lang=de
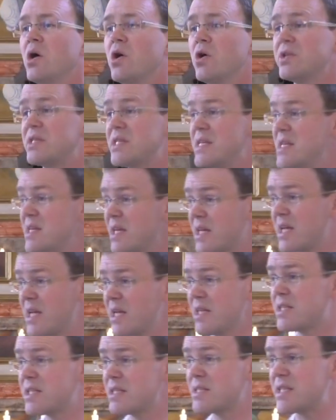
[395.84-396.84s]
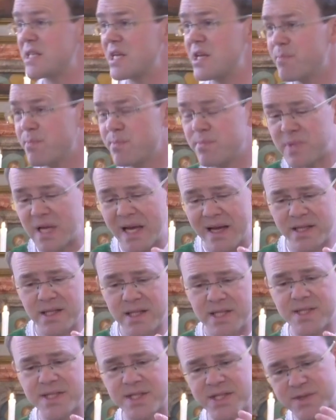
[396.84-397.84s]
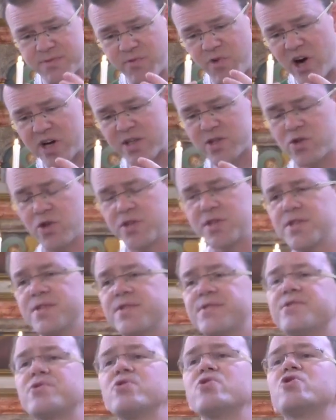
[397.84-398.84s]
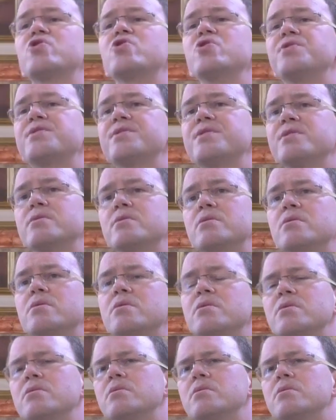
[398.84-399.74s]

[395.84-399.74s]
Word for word: Und hier gilt es eben dann, dieses Wort Gottes zu schützen.